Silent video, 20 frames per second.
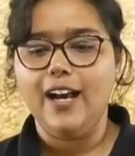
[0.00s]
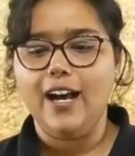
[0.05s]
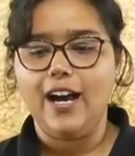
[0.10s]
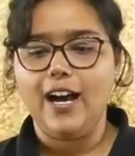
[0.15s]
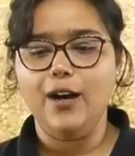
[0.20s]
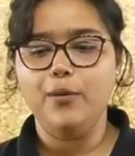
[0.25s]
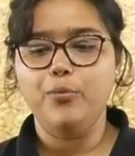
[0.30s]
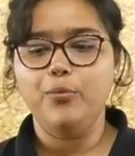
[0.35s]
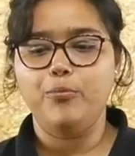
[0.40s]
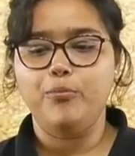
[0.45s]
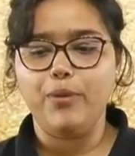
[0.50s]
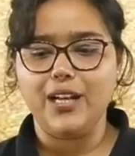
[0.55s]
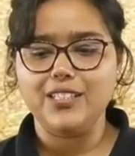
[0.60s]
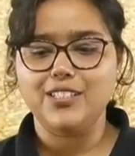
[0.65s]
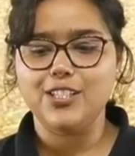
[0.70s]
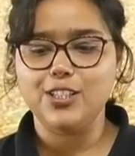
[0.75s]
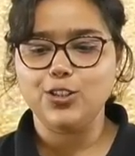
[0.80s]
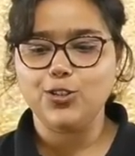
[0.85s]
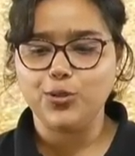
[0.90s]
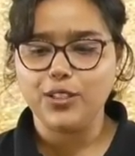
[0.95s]
आप
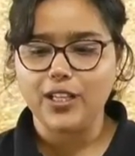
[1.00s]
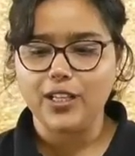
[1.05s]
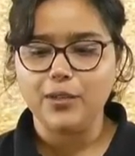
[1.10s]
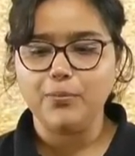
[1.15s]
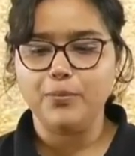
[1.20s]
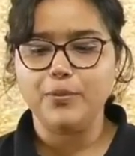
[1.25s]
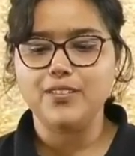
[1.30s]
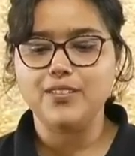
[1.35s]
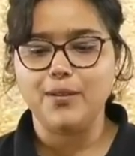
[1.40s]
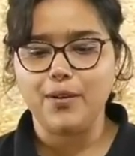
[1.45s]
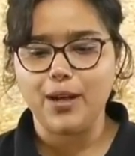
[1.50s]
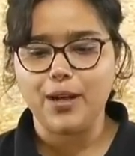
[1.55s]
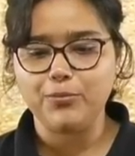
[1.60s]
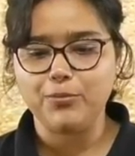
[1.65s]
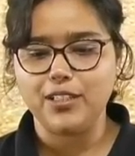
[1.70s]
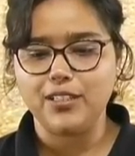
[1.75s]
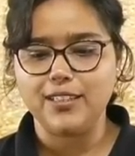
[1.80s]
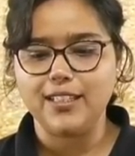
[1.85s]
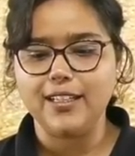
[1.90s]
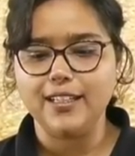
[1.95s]
बातचीत को यहीं पर समाप्त
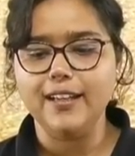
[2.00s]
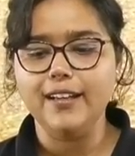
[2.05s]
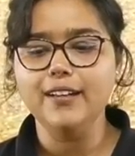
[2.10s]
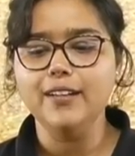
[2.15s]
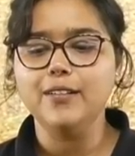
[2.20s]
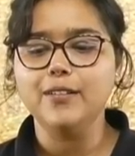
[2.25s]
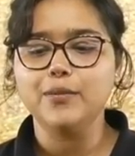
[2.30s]
करते हैं